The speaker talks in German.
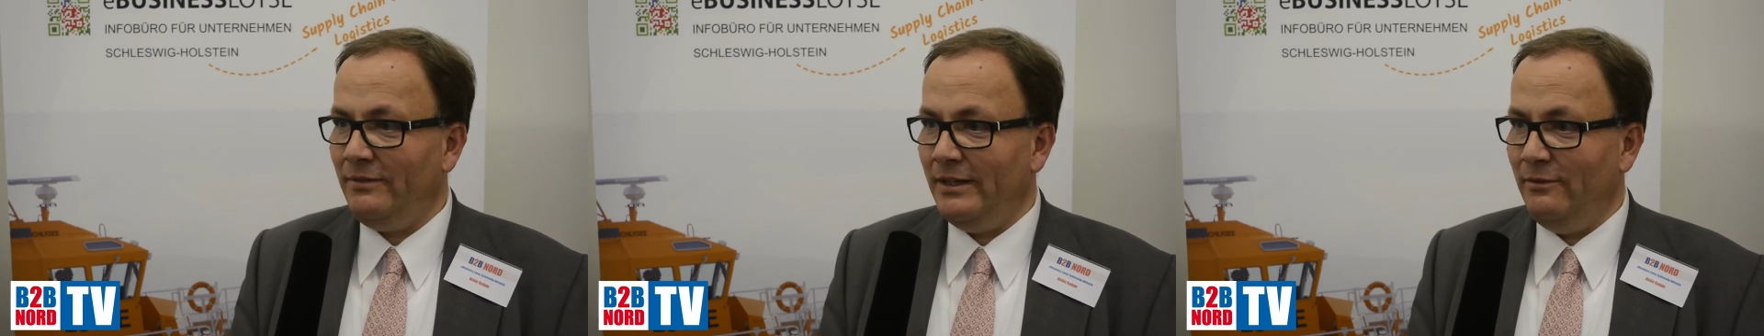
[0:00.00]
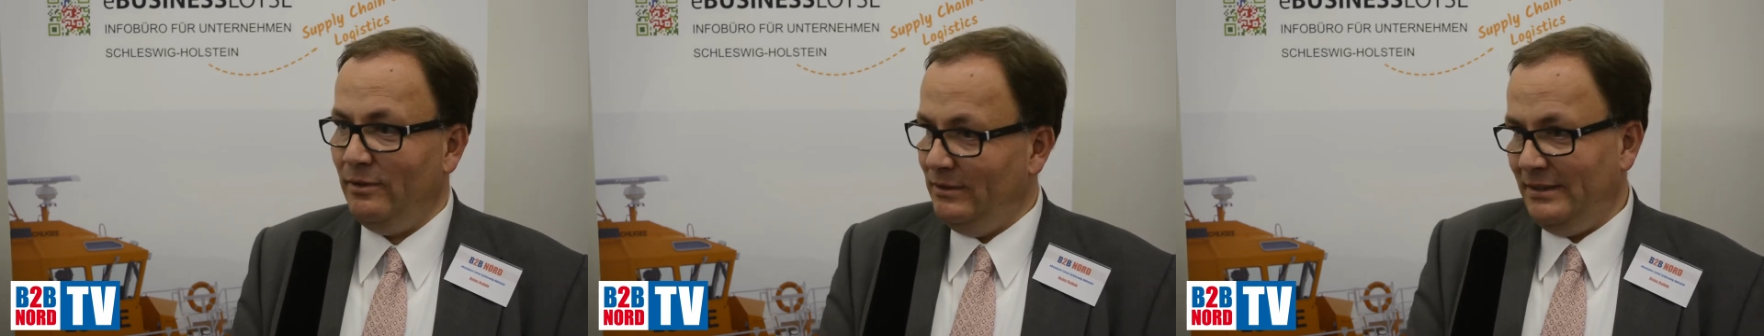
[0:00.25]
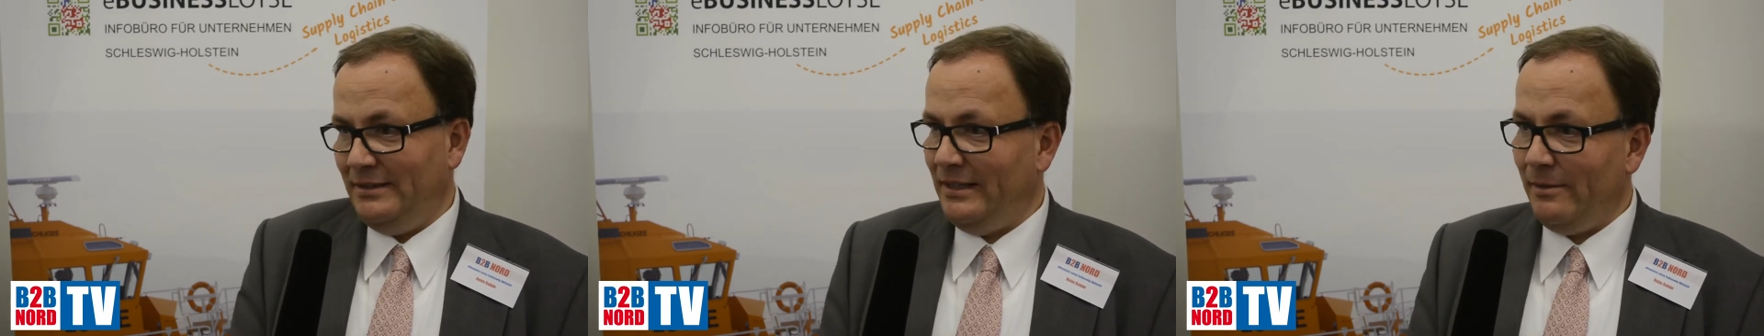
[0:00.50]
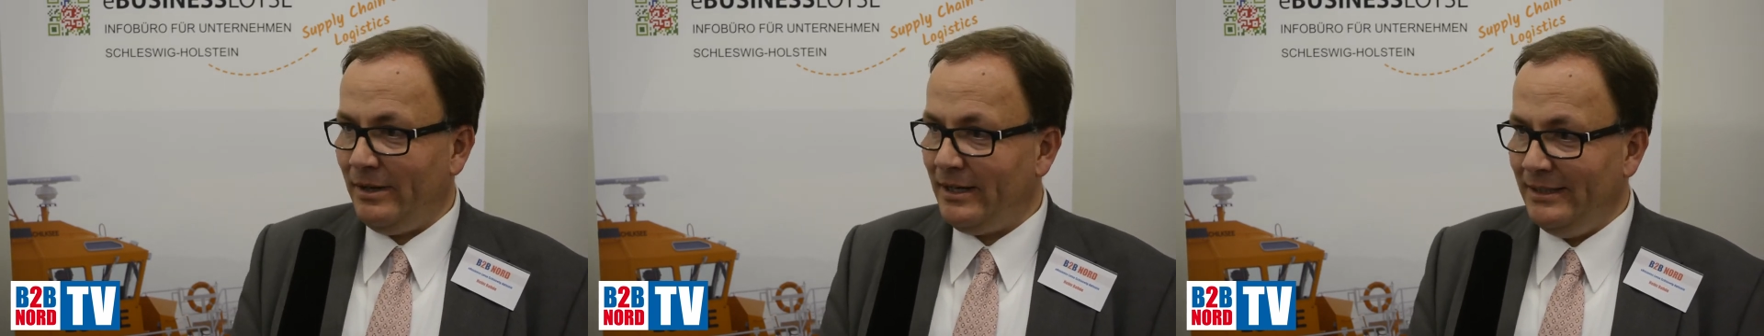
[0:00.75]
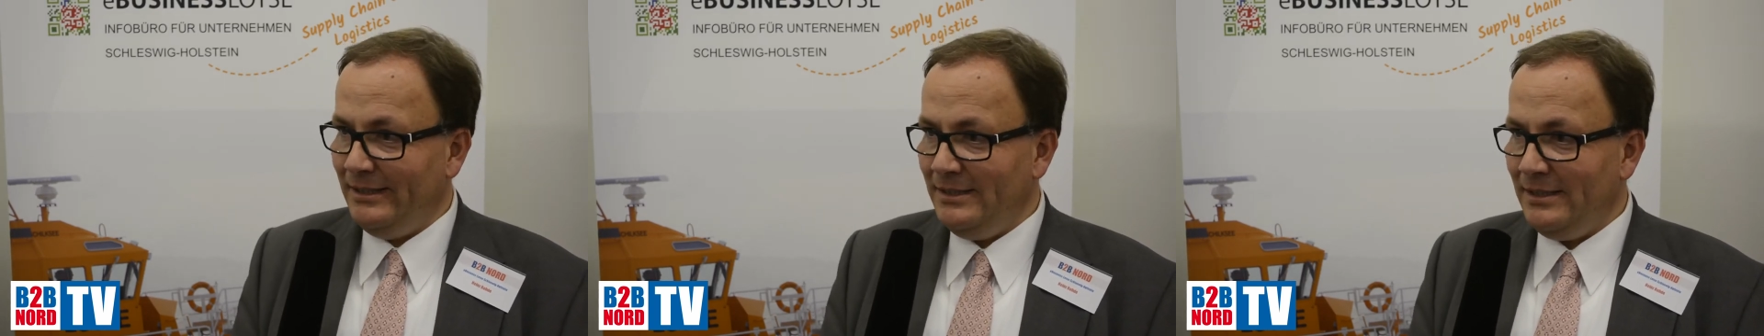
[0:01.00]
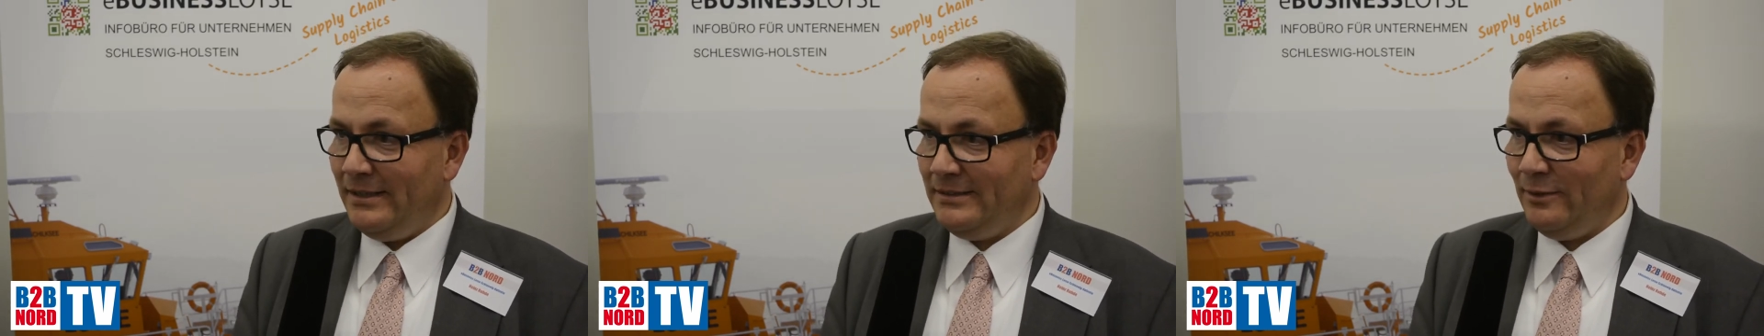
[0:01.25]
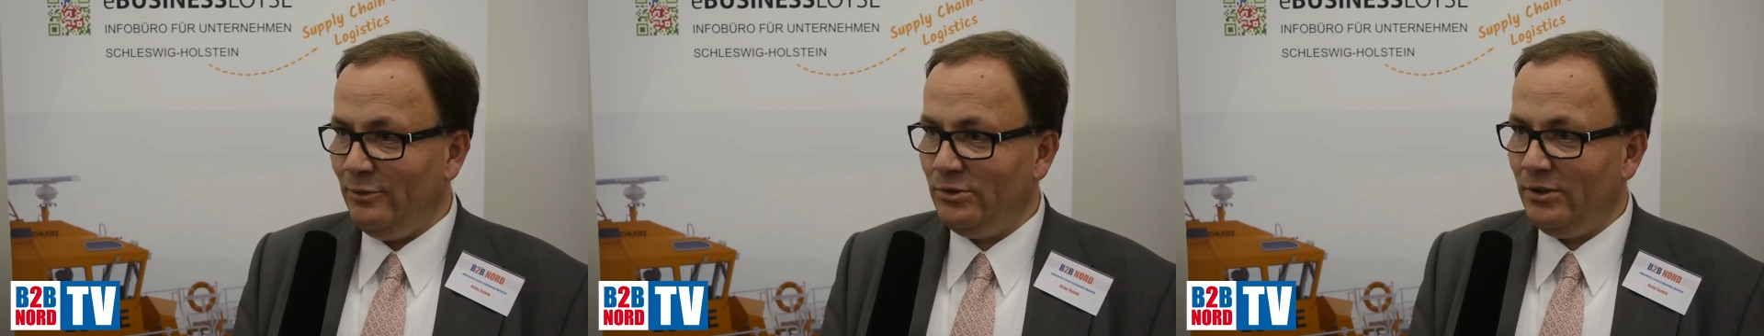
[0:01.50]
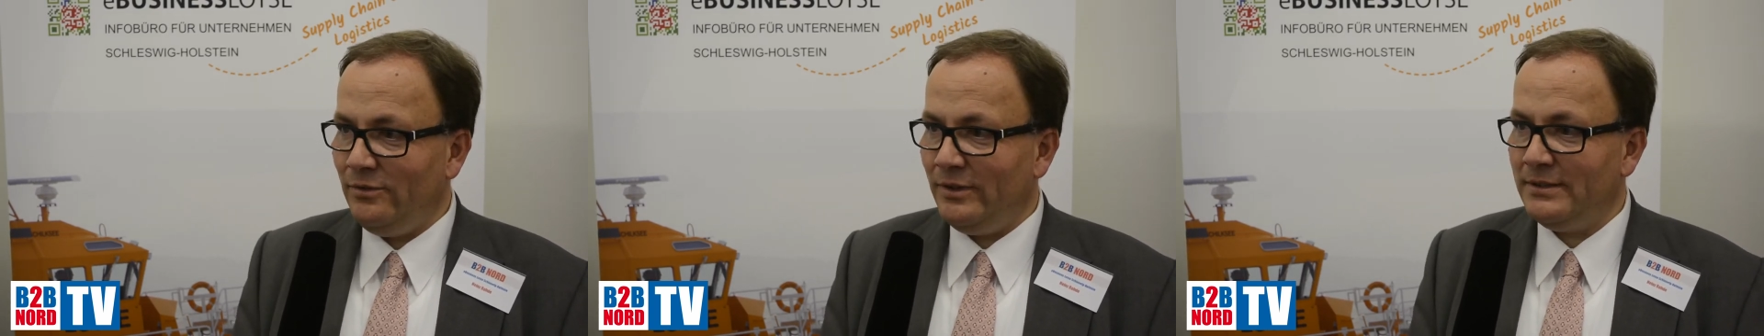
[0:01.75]
weil wir sind selber kein Dienstleister für
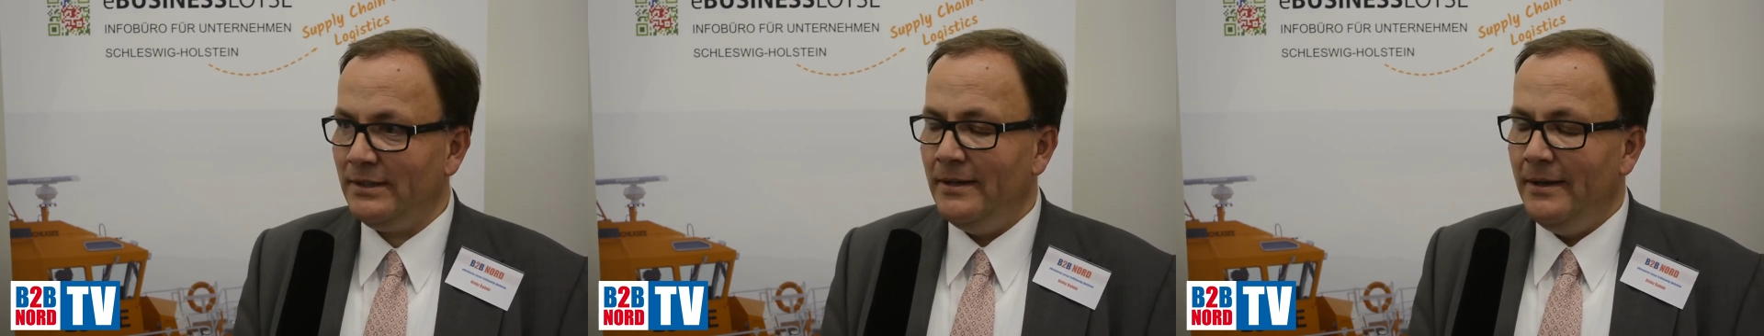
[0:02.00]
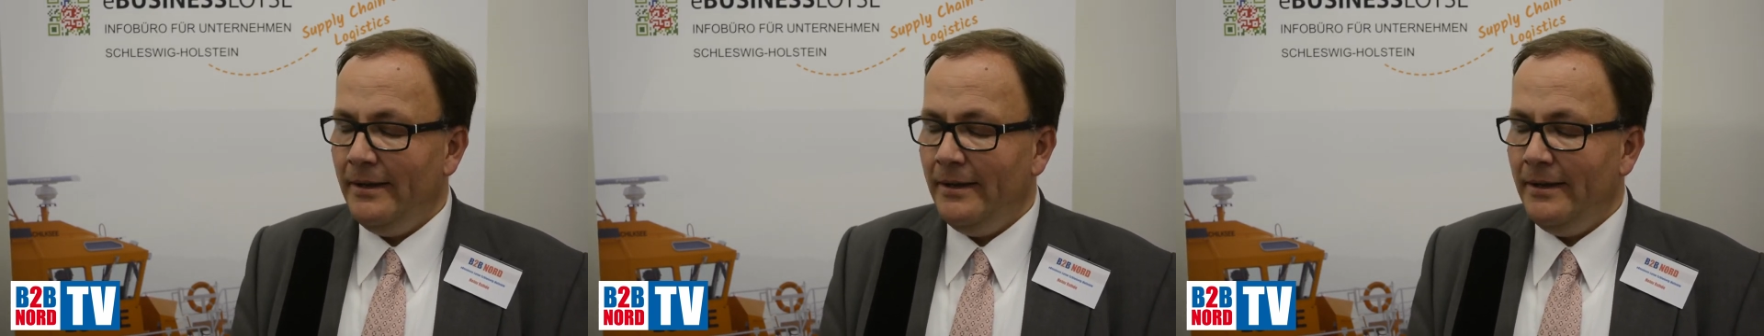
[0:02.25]
so etwas,